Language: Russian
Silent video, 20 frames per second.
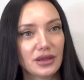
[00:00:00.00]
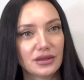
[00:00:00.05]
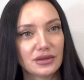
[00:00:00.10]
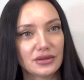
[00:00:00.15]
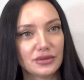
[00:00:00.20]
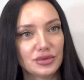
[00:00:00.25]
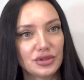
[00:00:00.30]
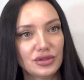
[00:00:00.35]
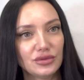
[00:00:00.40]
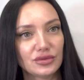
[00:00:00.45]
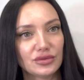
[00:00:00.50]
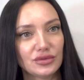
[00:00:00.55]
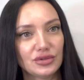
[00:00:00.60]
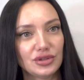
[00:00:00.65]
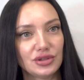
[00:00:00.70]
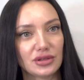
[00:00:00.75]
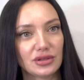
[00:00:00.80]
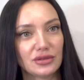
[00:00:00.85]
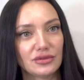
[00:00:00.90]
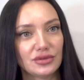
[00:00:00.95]
Но вообще он
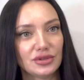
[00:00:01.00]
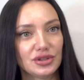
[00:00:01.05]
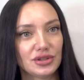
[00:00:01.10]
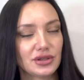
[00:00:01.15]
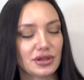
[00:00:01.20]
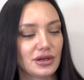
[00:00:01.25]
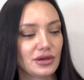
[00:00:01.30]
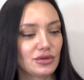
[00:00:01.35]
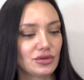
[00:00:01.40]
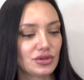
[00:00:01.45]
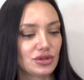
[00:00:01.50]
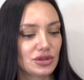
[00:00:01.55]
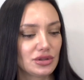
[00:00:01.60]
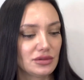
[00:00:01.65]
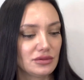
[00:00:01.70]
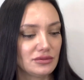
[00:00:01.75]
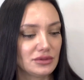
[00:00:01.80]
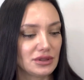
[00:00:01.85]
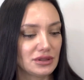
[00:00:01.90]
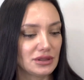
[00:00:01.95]
очень-очень хорош.
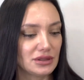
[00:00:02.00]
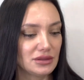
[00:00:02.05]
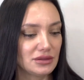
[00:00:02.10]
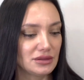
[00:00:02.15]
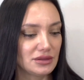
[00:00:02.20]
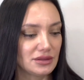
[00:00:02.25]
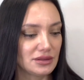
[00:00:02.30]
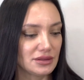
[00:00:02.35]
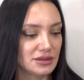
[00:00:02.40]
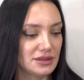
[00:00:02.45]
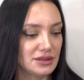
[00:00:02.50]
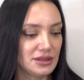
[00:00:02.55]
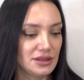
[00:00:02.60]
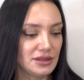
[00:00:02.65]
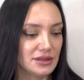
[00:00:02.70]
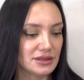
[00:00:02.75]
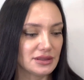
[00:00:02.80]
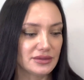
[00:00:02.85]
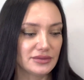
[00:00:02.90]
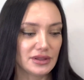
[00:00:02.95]
Вот этот э,
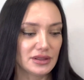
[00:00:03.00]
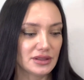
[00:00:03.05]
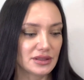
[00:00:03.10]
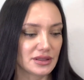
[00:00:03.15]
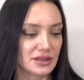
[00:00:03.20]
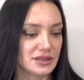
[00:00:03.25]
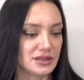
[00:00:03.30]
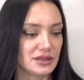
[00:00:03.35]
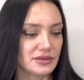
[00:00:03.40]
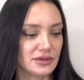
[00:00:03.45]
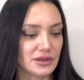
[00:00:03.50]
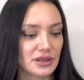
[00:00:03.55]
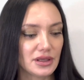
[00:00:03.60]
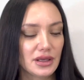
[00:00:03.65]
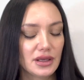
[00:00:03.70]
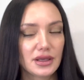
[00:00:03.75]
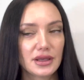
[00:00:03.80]
синий цвет красивый.